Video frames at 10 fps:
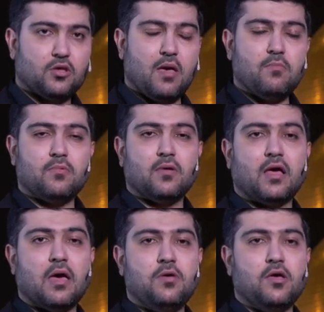كم
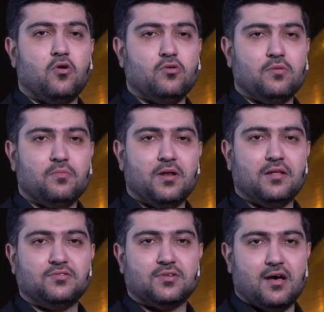قبيح
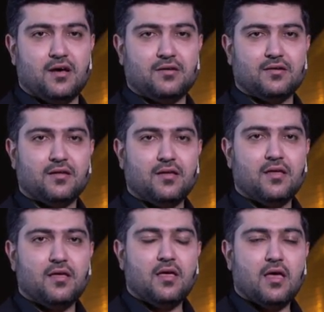بالانسان
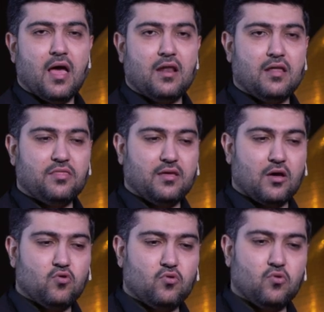الذي
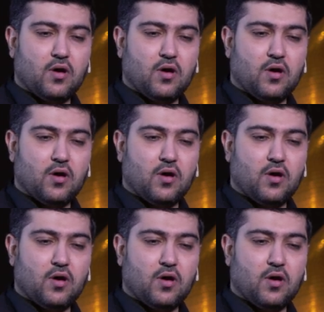يكون